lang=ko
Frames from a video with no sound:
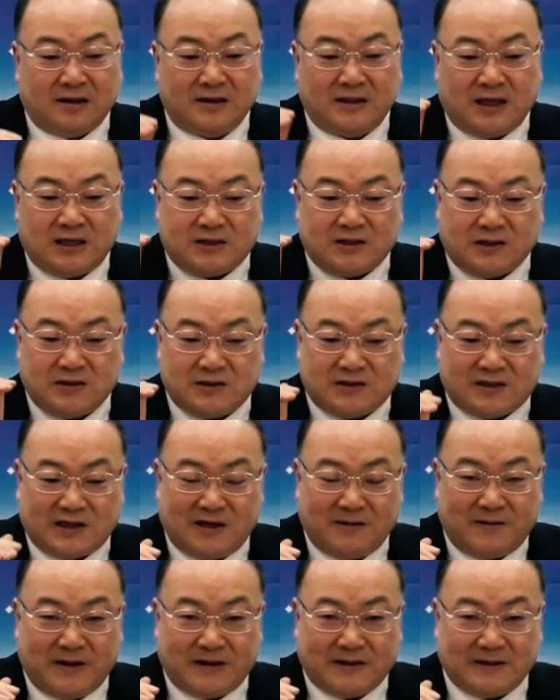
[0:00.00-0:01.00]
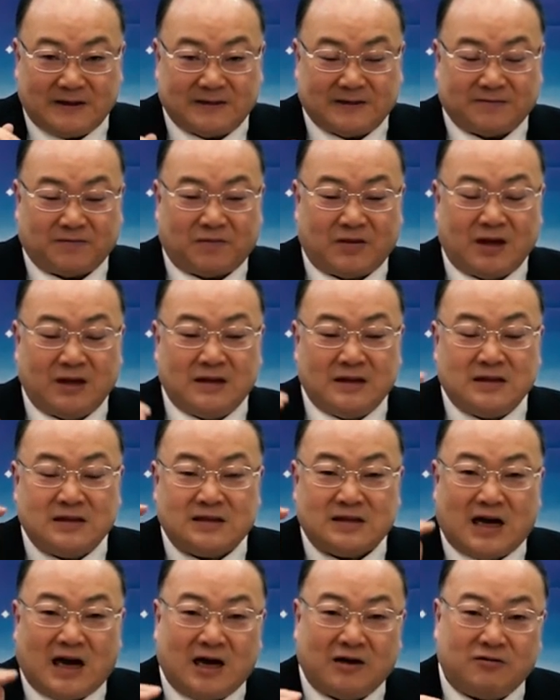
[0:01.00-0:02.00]
근데 1700은
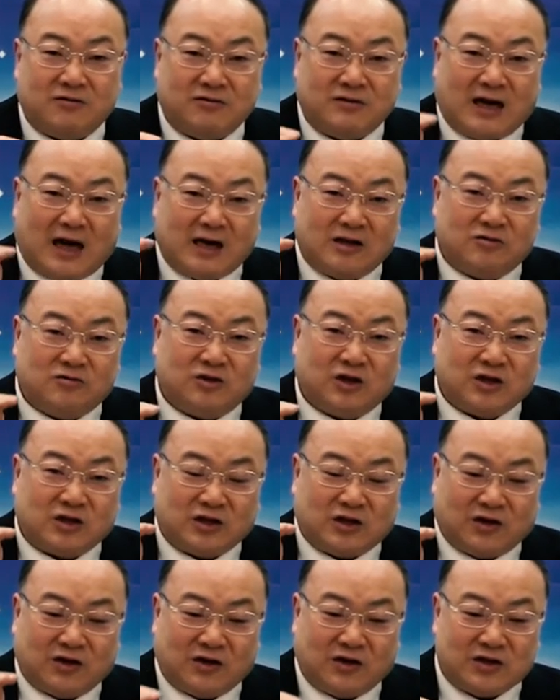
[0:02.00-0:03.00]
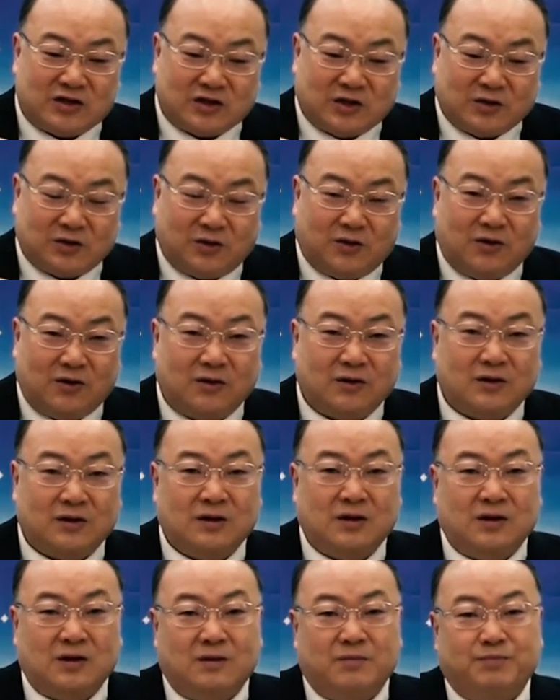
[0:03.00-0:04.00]
4로 나누어 떨어져도
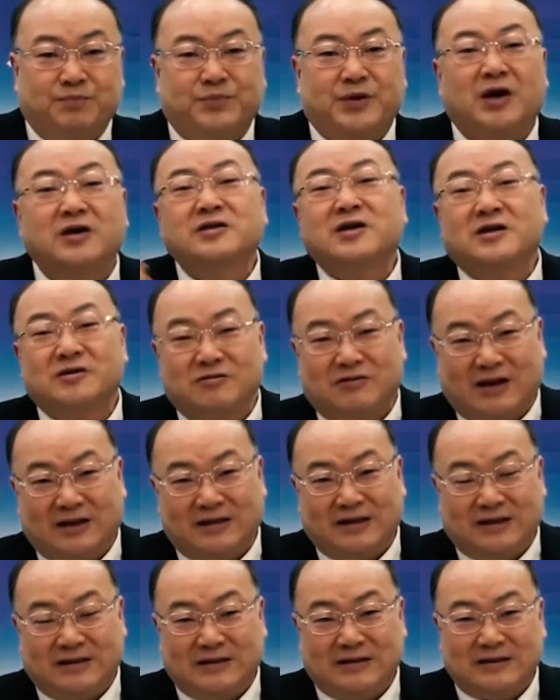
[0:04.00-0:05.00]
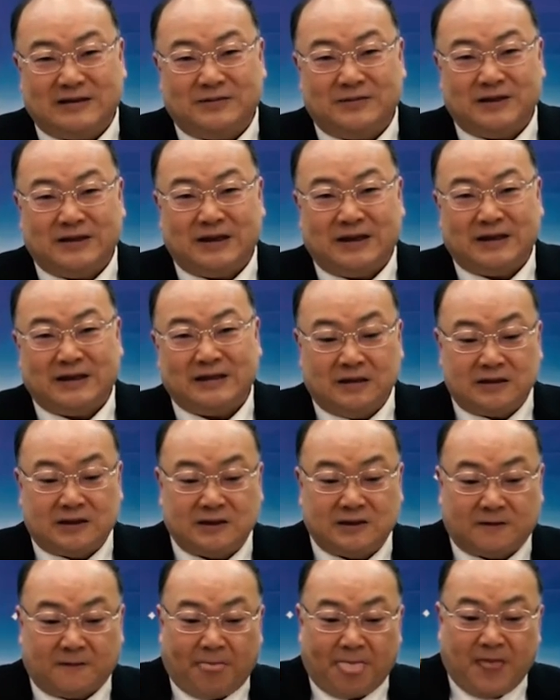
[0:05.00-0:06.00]
평년으로 한다는 겁니다.
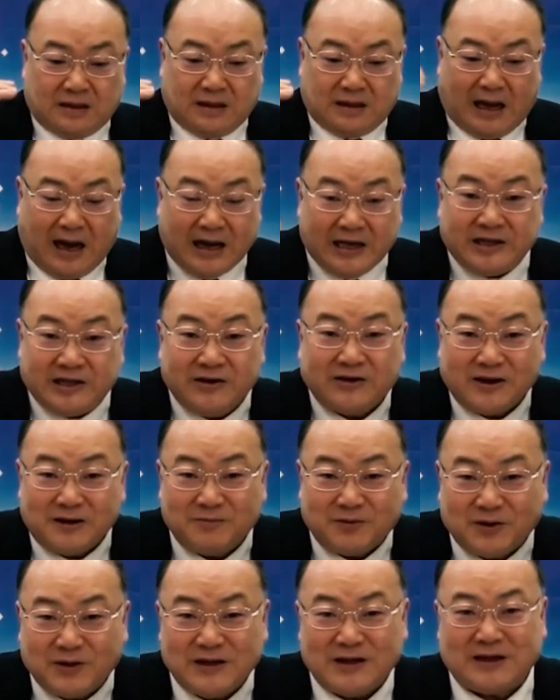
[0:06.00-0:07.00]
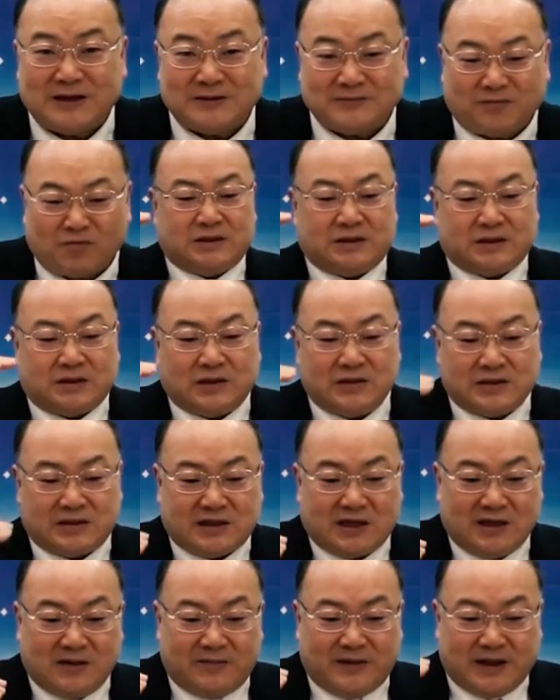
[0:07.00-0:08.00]
즉 아이디어가 뭐냐?
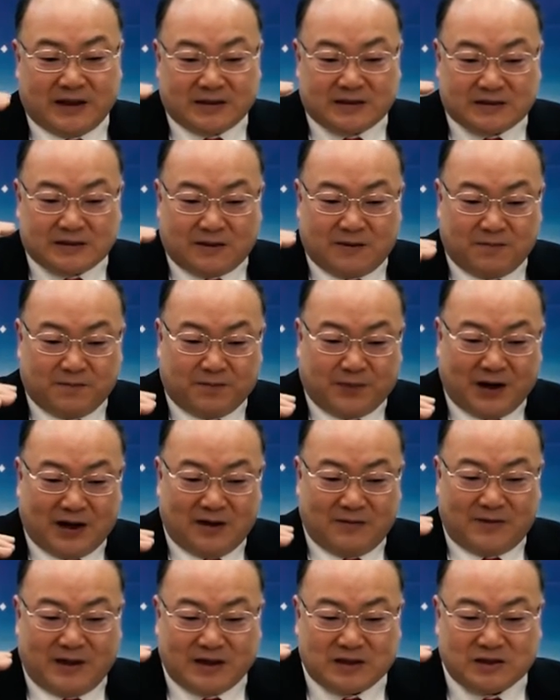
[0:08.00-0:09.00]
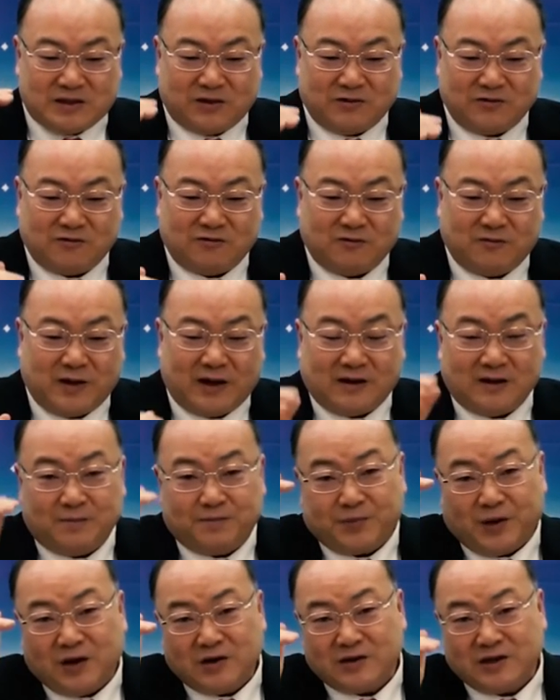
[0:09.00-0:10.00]
1700, 1800,
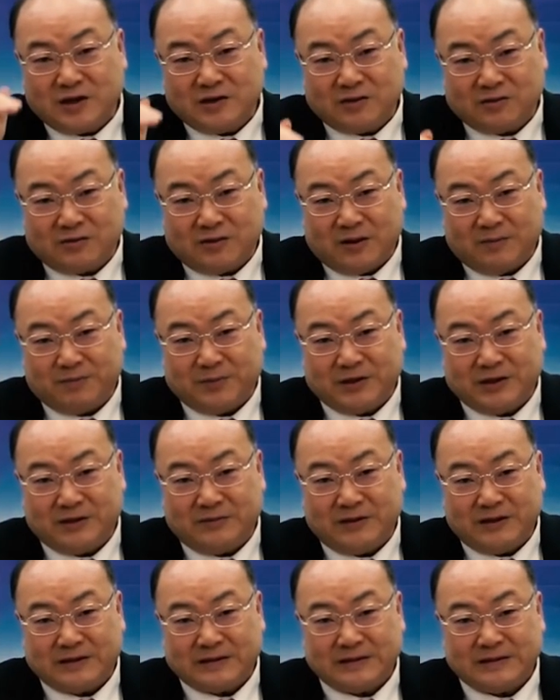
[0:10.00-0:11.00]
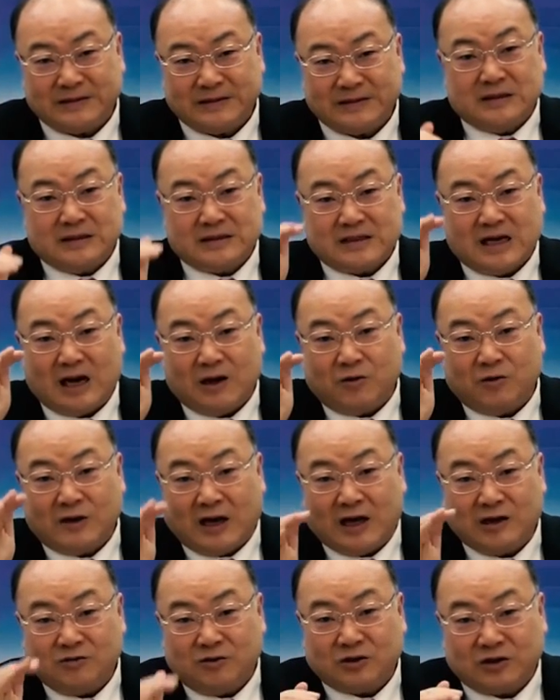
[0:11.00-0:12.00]
1900을 평년으로 해버리면 사로
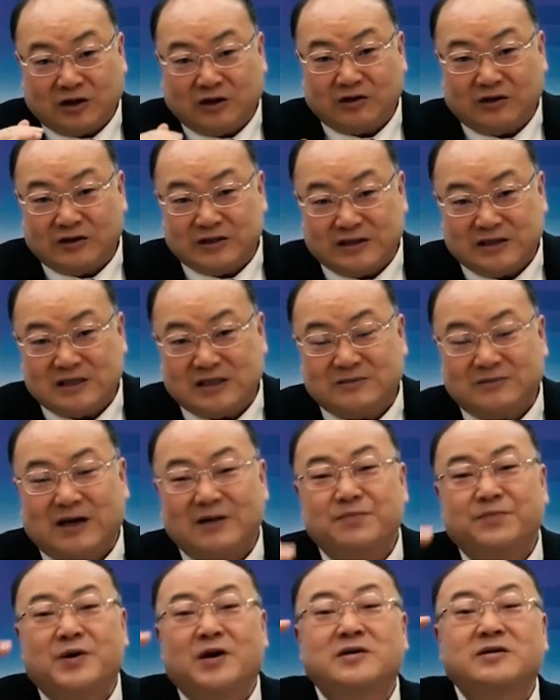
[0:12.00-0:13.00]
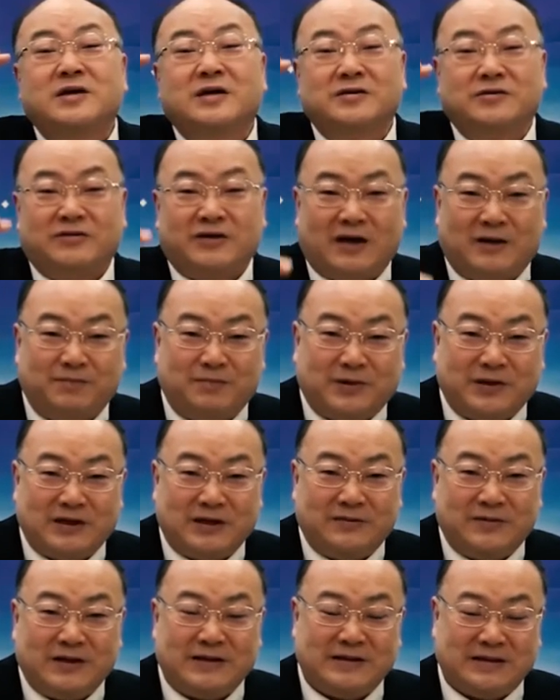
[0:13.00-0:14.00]
나누어 떨어지지만 평년으로
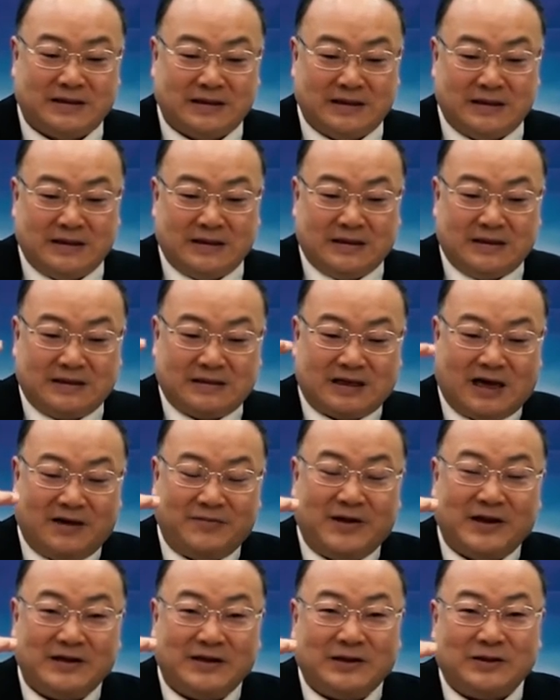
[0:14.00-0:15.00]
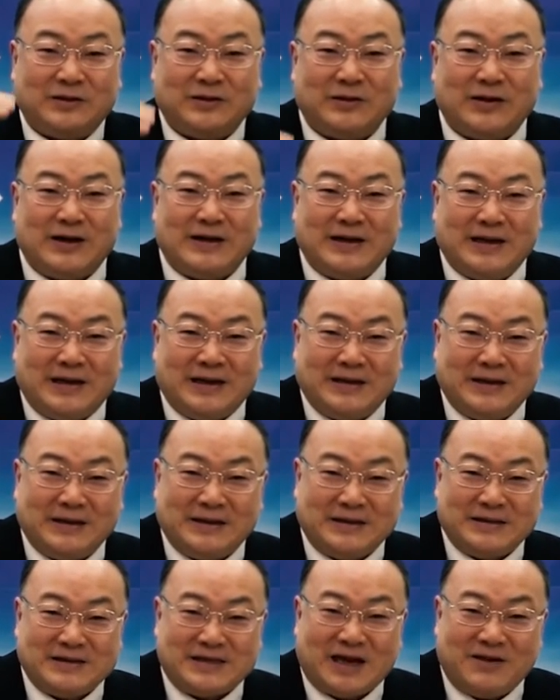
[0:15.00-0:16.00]
해버리면 400년 동안에
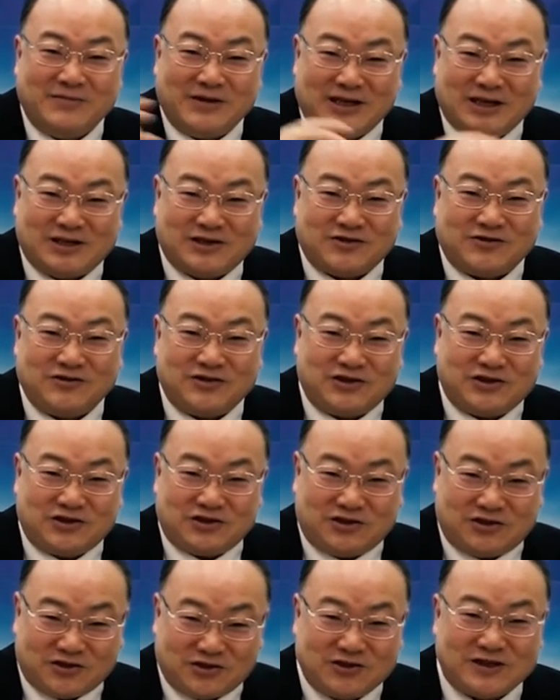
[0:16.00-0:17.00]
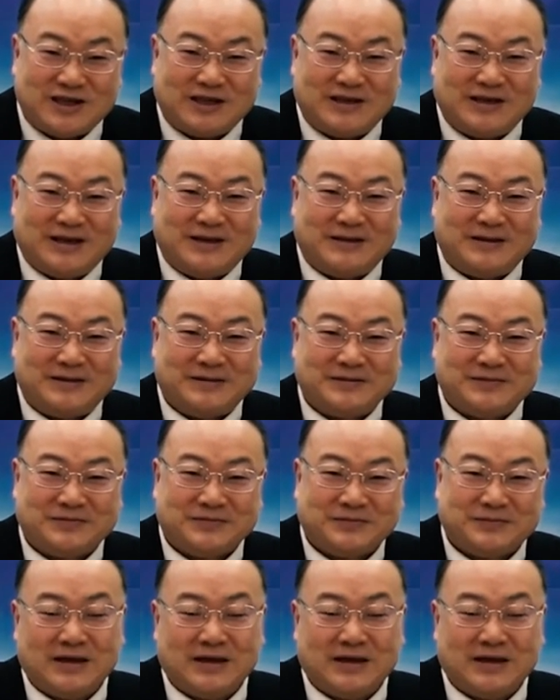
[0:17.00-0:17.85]
3일이 줄, 줄잖아요.